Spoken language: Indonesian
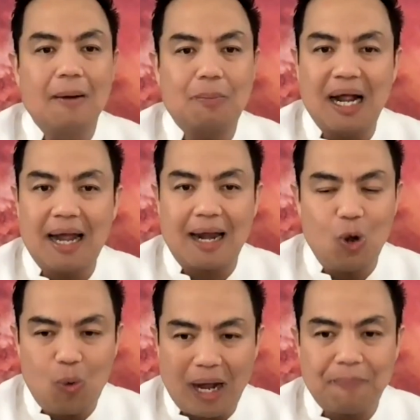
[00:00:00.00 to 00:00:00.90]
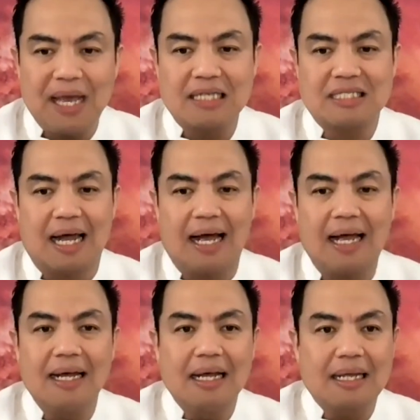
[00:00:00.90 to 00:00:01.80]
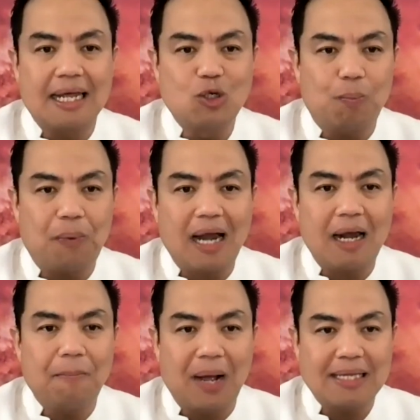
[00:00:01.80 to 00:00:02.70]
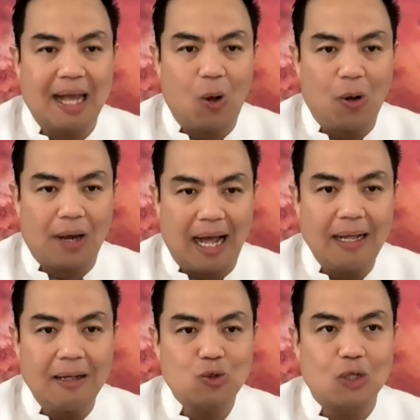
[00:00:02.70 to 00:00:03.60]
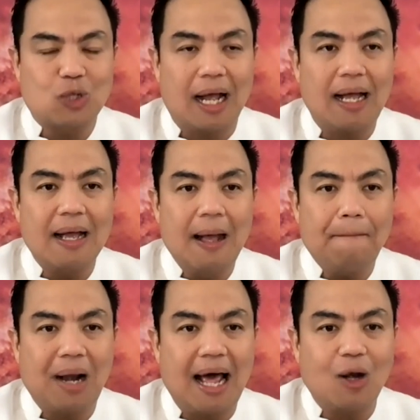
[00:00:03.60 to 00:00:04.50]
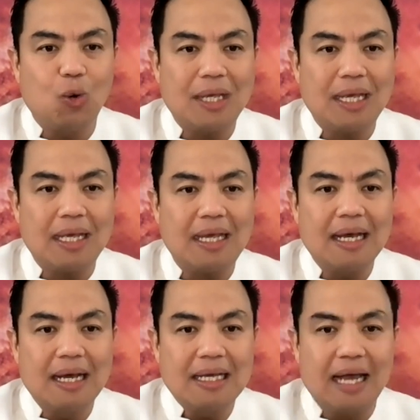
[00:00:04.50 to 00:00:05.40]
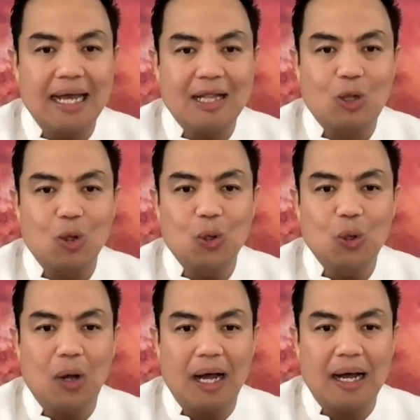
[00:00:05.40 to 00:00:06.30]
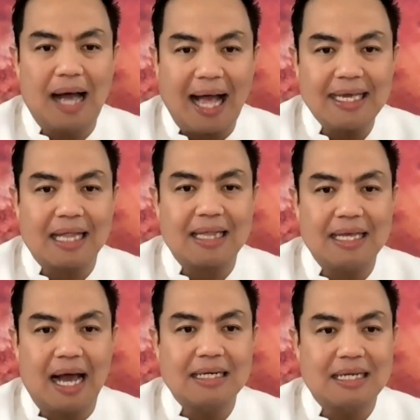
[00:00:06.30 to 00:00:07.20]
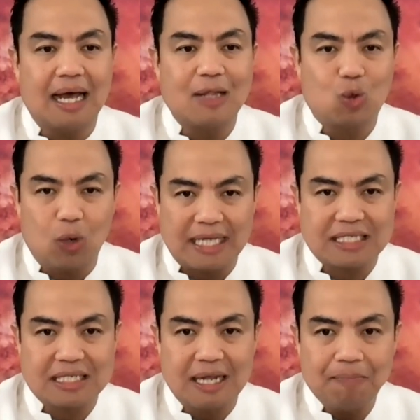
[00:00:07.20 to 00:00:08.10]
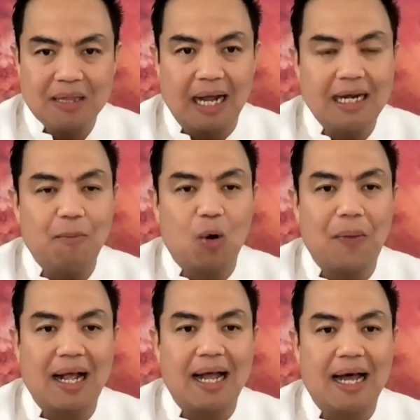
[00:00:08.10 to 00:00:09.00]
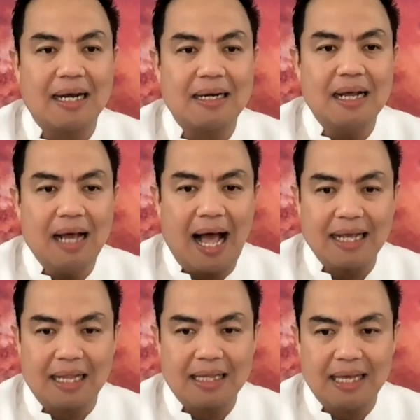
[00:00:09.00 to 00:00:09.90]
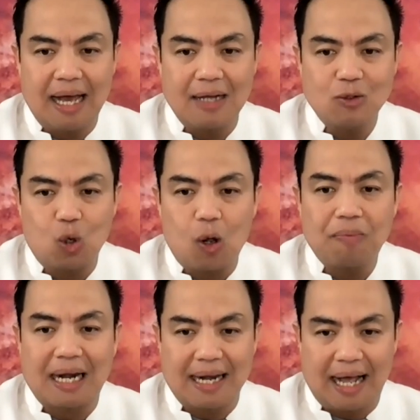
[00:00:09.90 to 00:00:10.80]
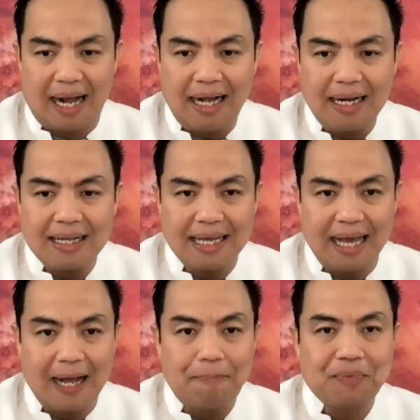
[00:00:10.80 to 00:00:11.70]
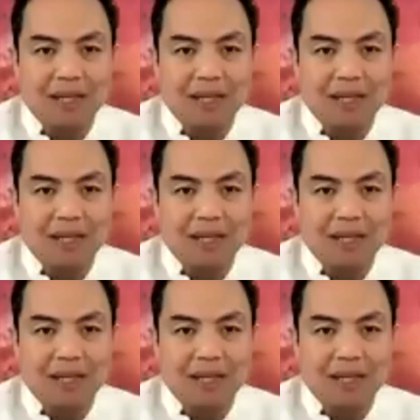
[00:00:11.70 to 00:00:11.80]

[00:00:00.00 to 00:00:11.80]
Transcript: dengan luar biasa kehidupan banyak orang, saudara-saudara, melalui yaitu uh, ayat yang dia tulis dan ini merupakan ayat yang cukup terkenal ya.